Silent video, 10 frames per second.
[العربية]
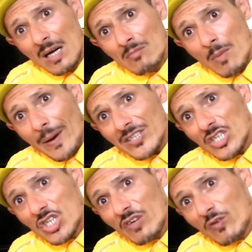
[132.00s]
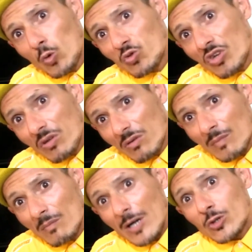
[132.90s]
ما بقيتيش كيف كنتي
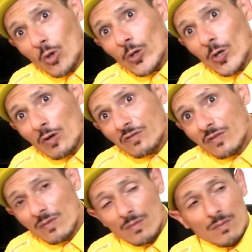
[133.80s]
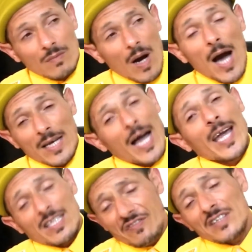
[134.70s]
مع الظروف اه
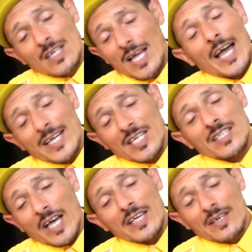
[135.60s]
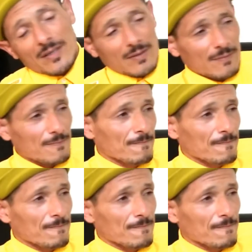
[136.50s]
الحياه فعلا الحياه كتغير